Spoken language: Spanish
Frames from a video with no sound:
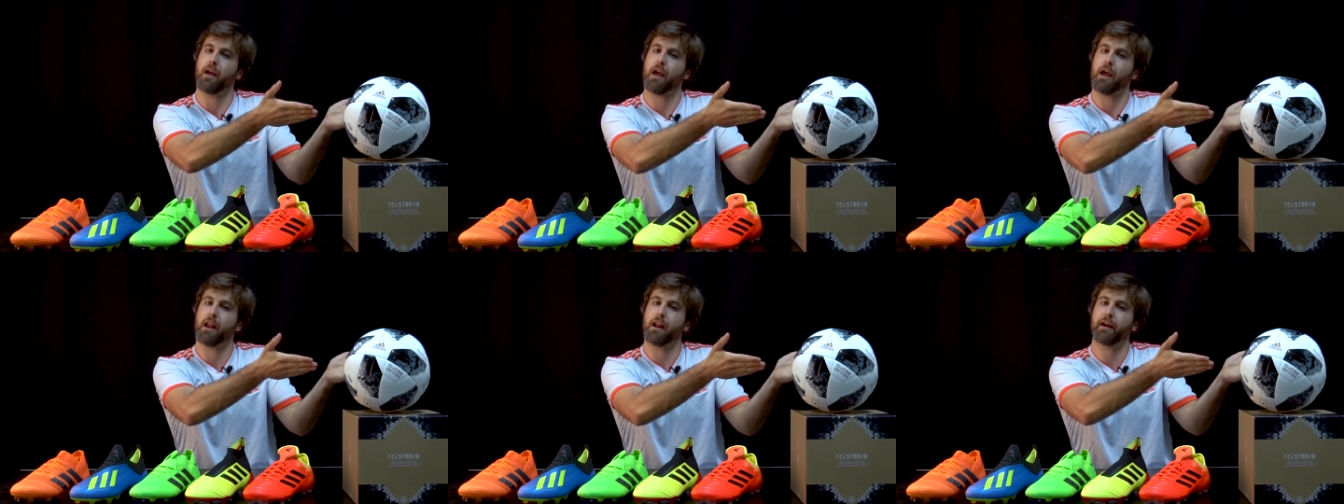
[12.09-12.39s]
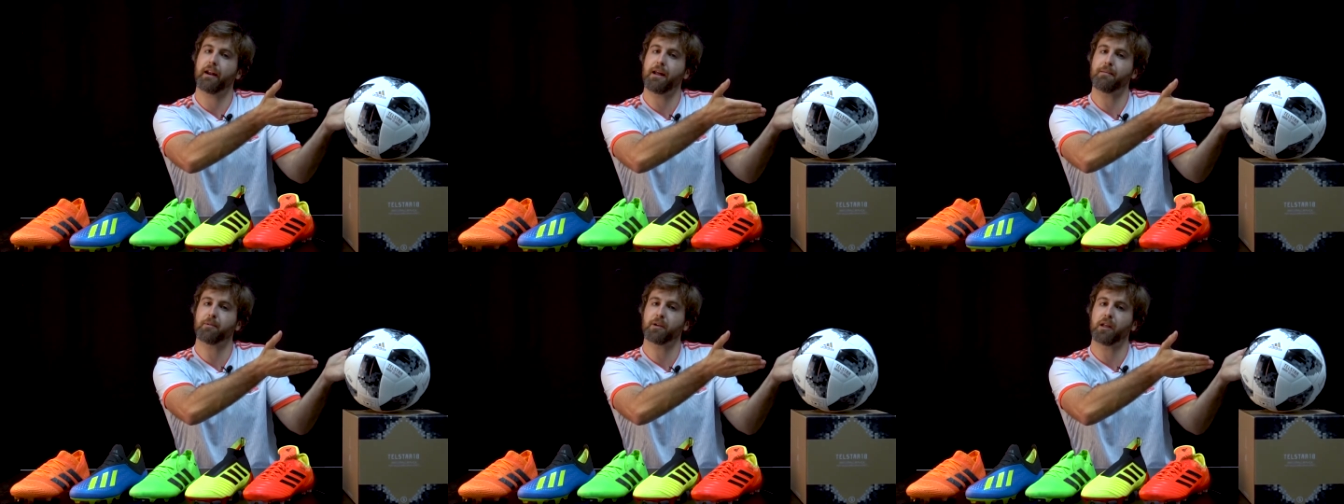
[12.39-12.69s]
el
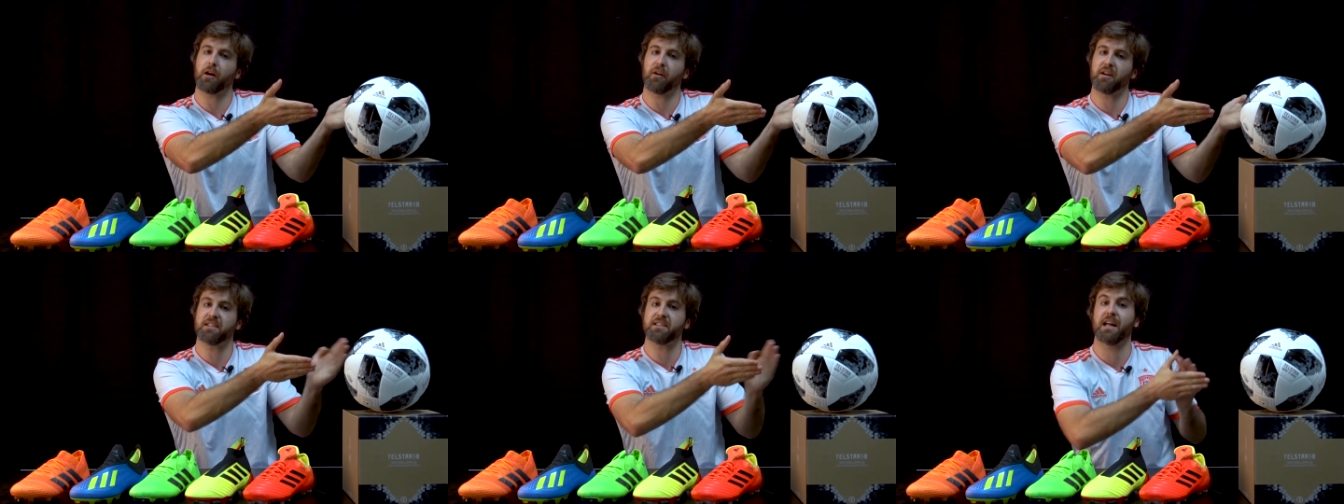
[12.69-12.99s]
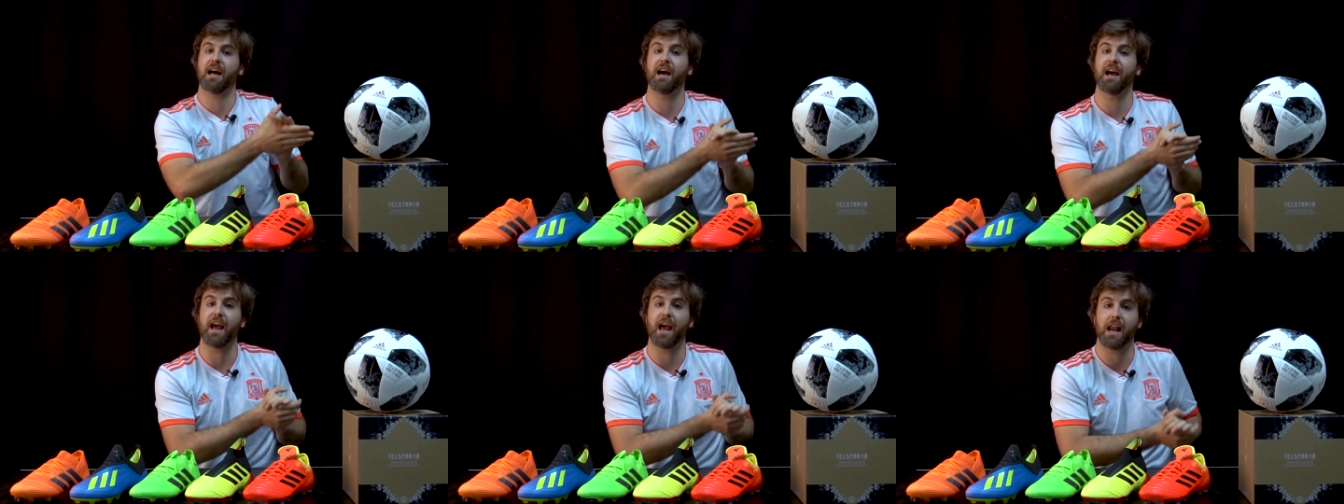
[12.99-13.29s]
gran
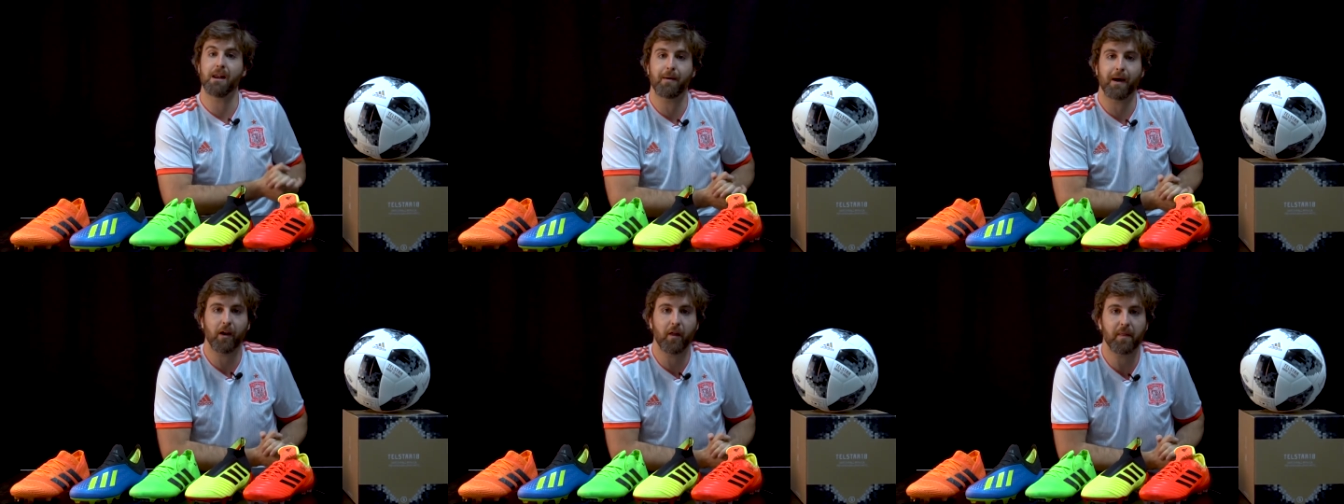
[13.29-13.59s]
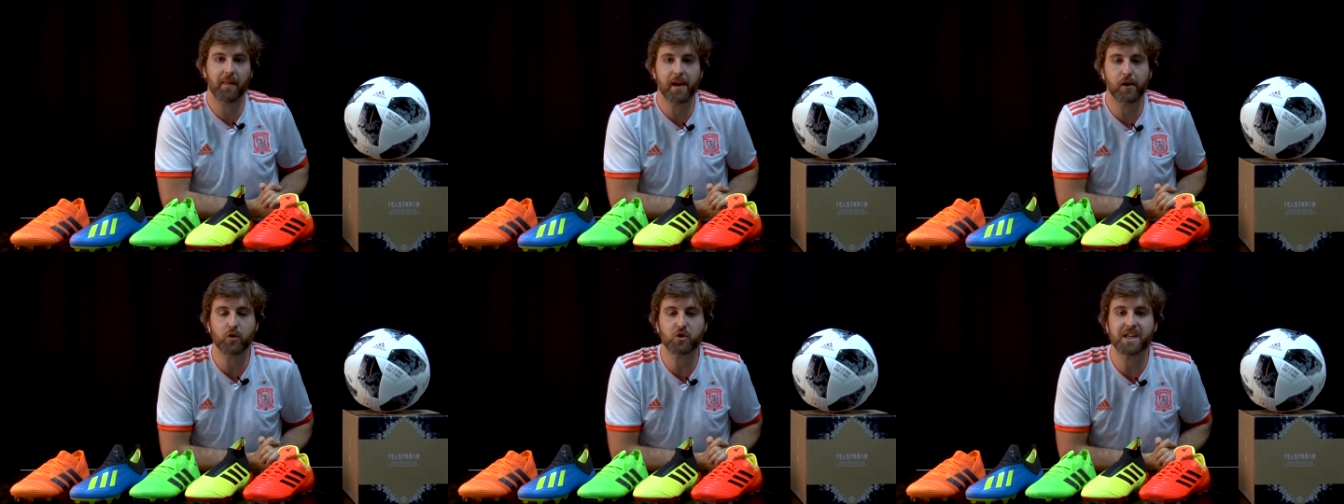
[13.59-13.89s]
protagonista, el balón
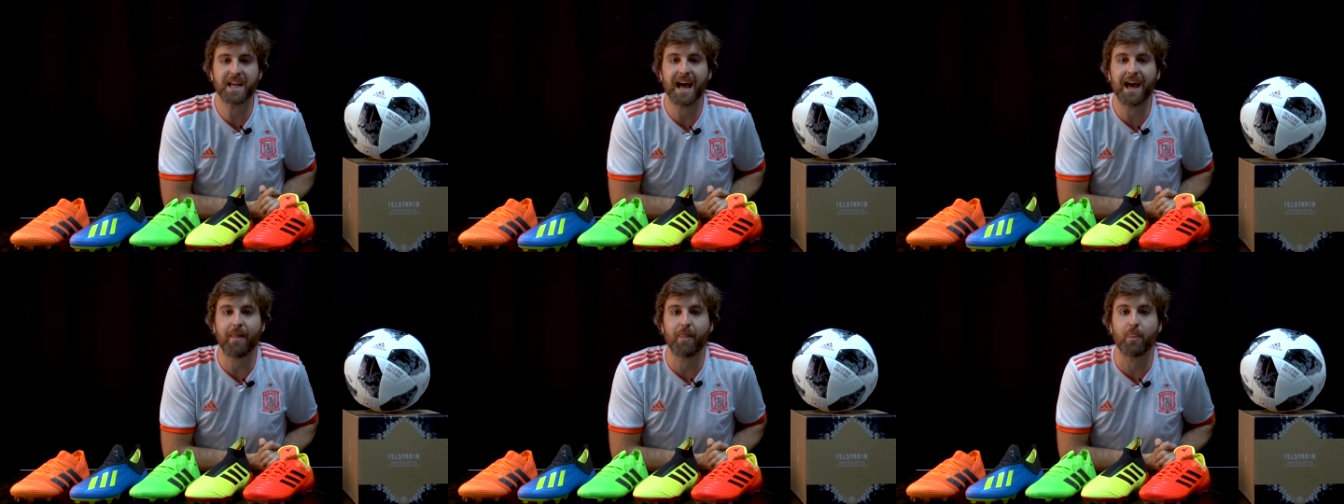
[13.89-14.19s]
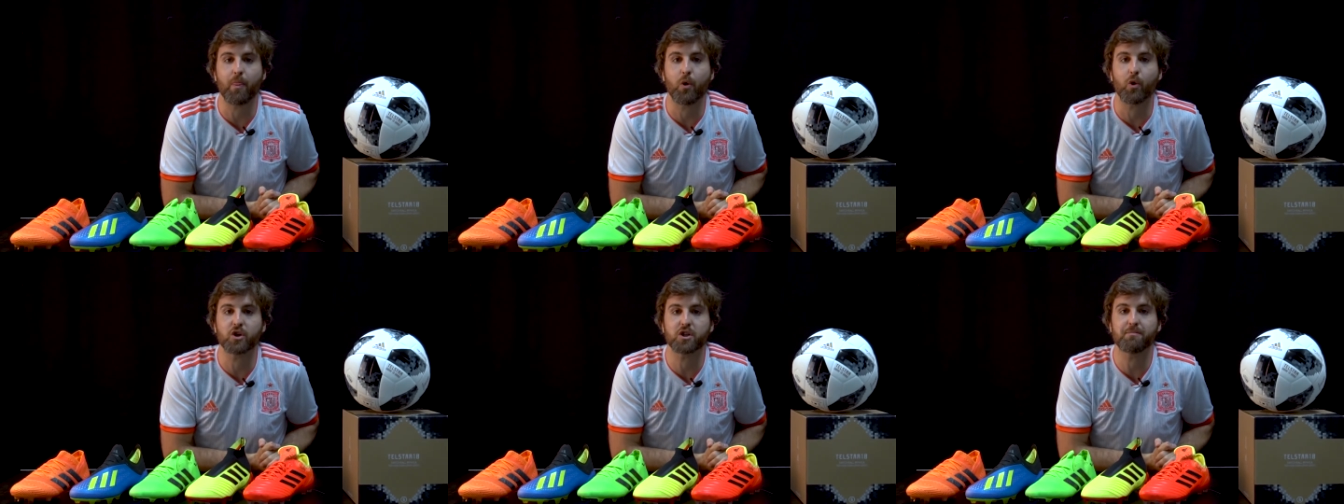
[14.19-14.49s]
de Rusia
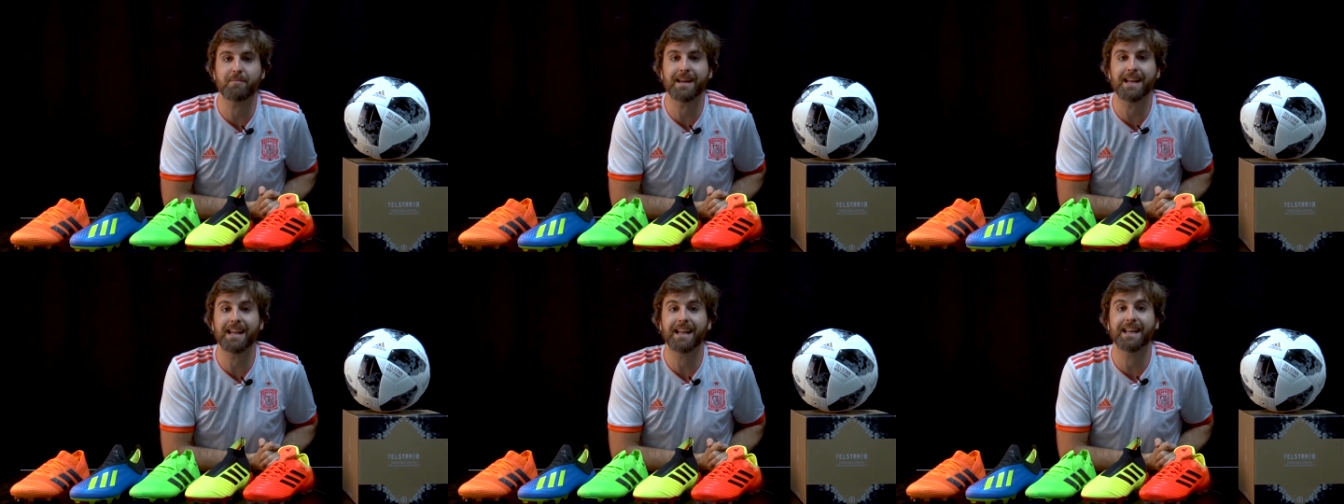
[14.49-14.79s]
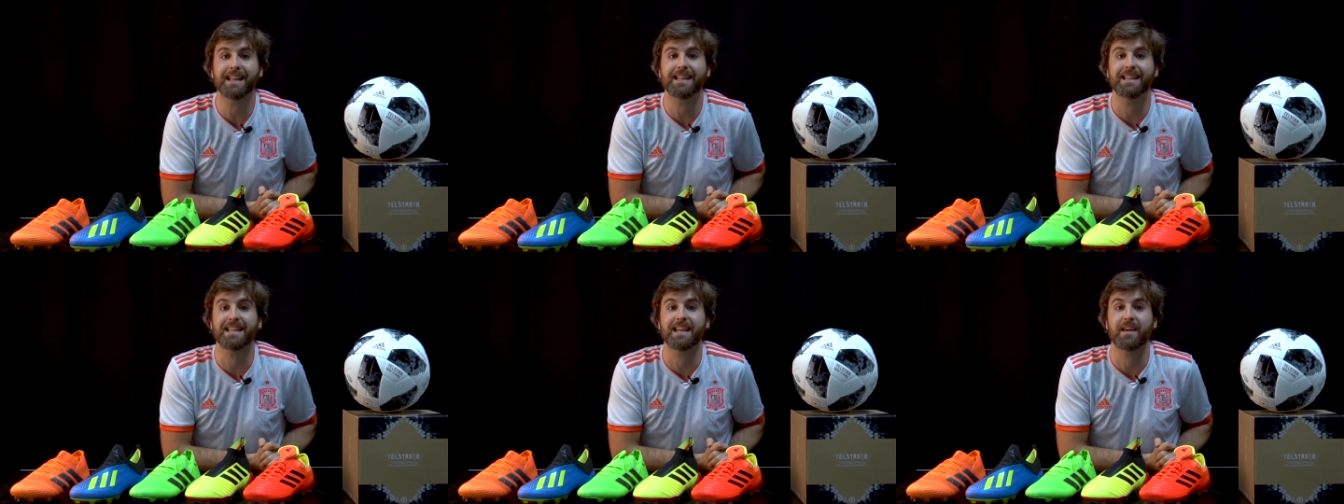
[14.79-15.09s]

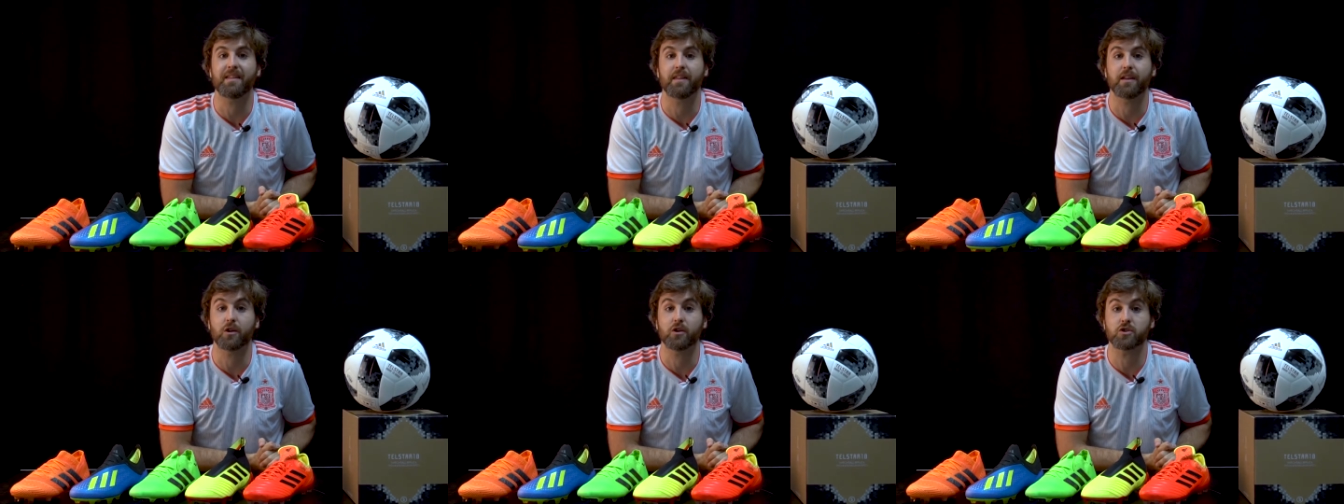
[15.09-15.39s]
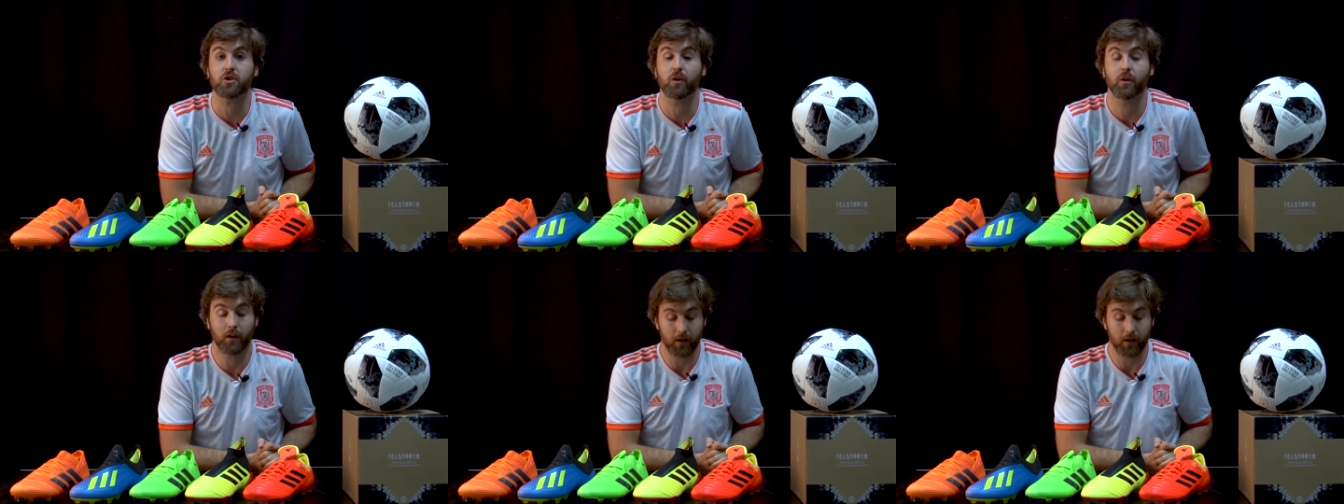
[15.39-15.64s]
2018.